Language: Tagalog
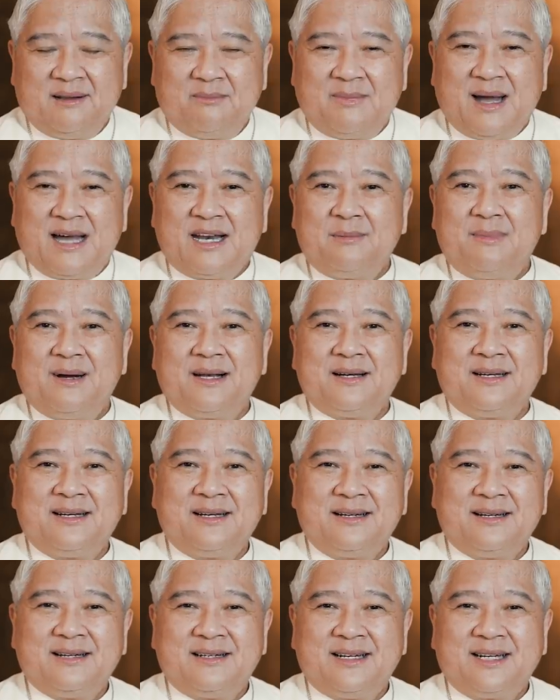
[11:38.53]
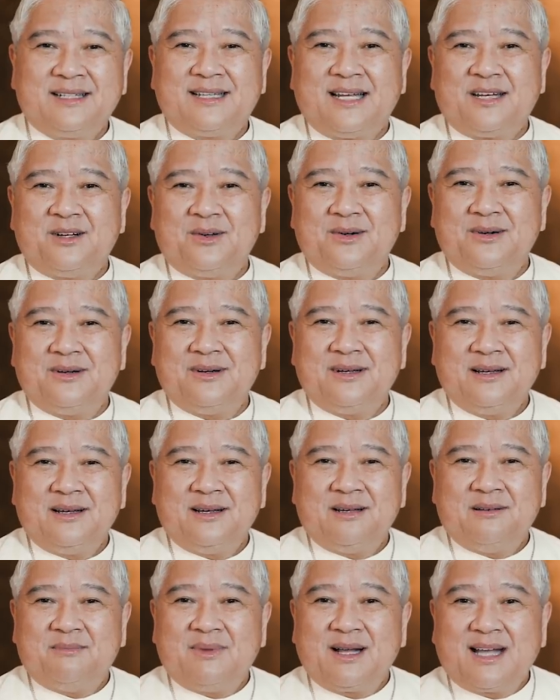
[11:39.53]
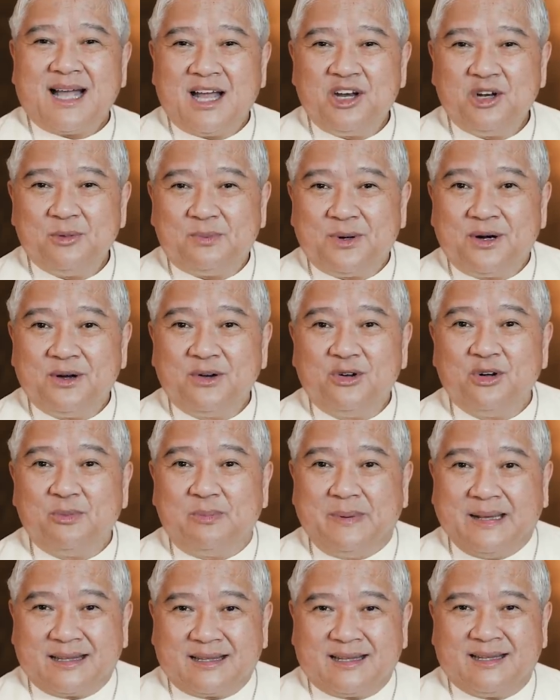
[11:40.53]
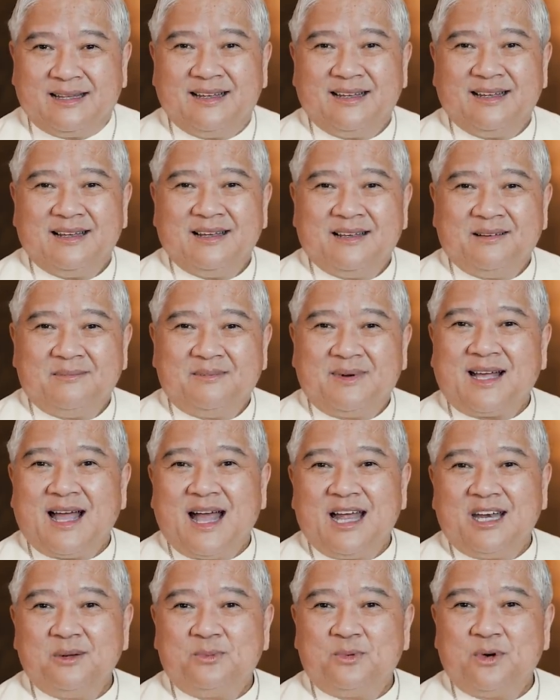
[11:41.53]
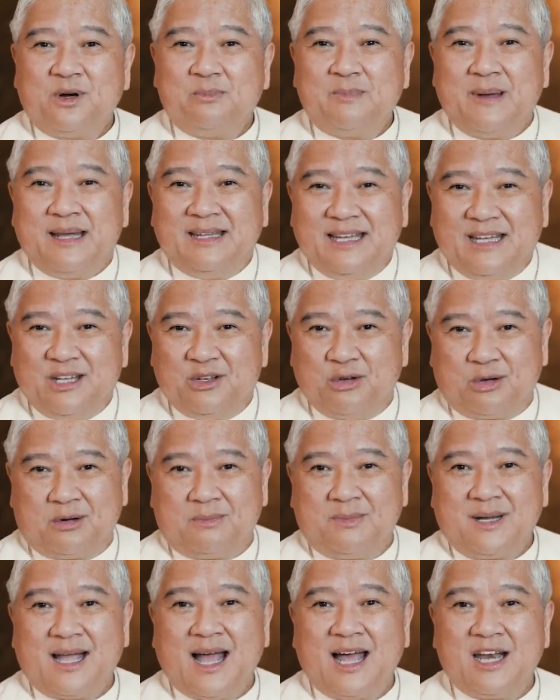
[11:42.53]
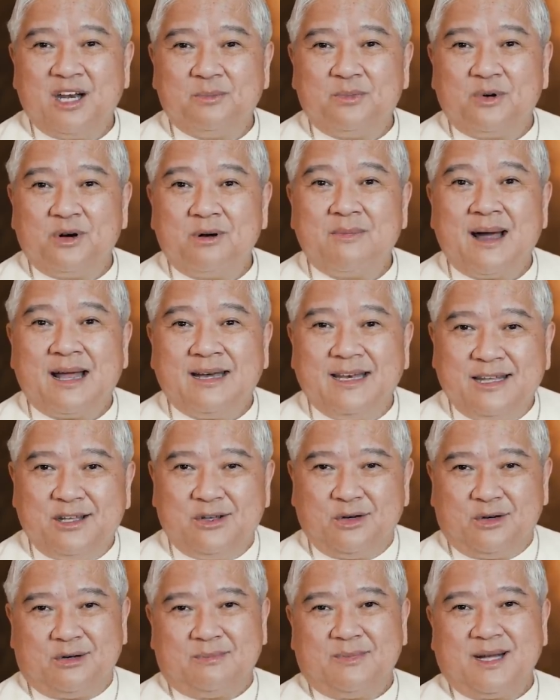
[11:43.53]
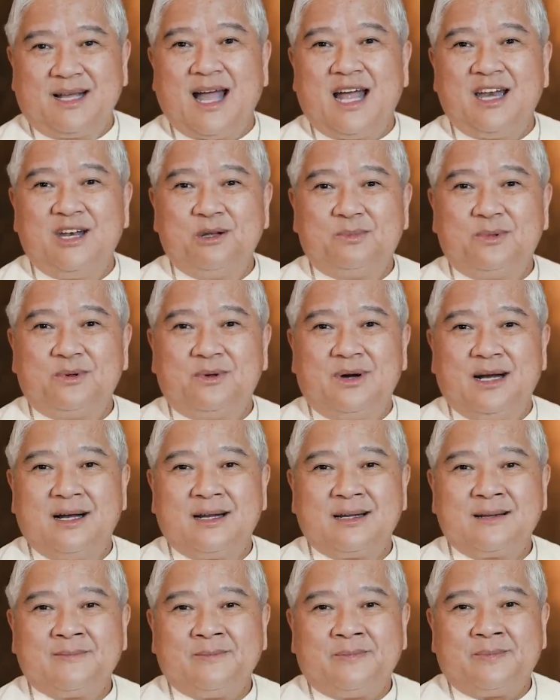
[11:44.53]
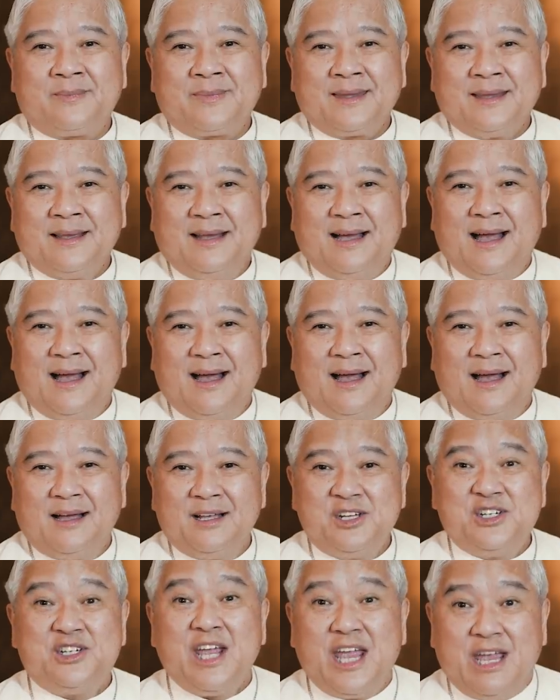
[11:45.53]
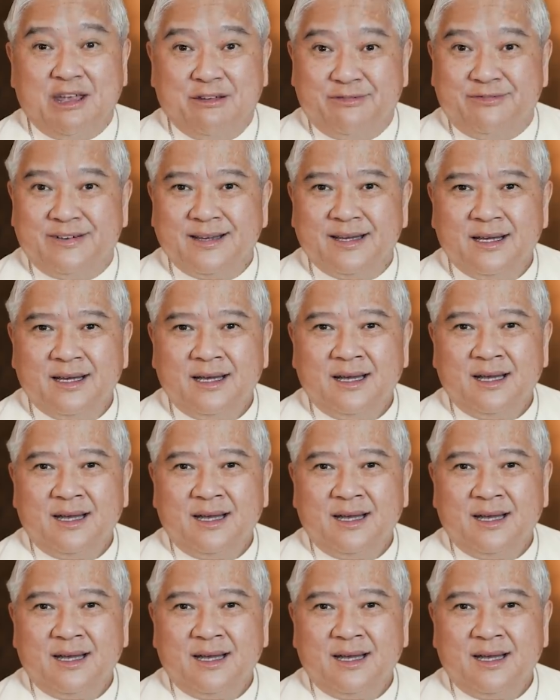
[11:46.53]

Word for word: Para bang nagtanong, magkano po ang gupit? Magkano po ang pedicure? Magkano po ang manicure? Magkano po ang uh, shave?